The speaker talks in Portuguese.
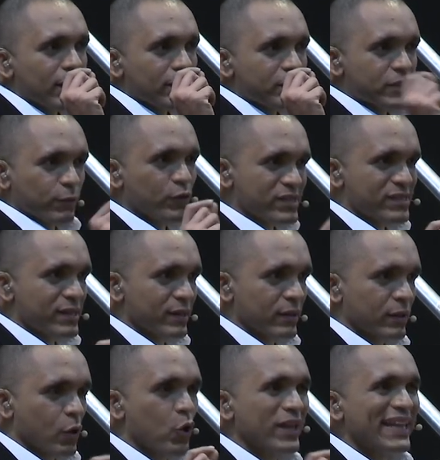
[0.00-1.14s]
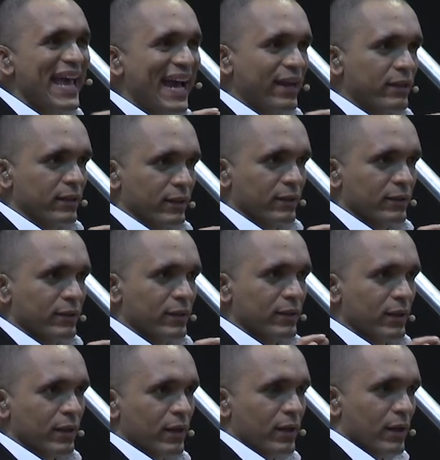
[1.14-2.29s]
Se você conecta
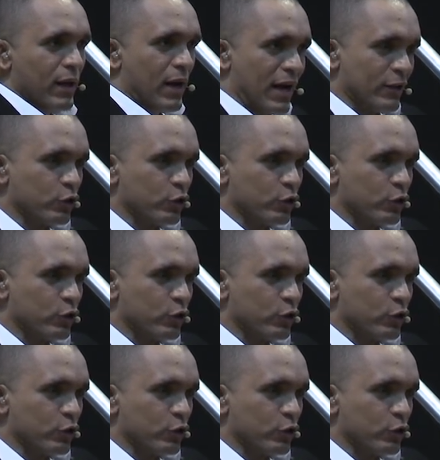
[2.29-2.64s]
a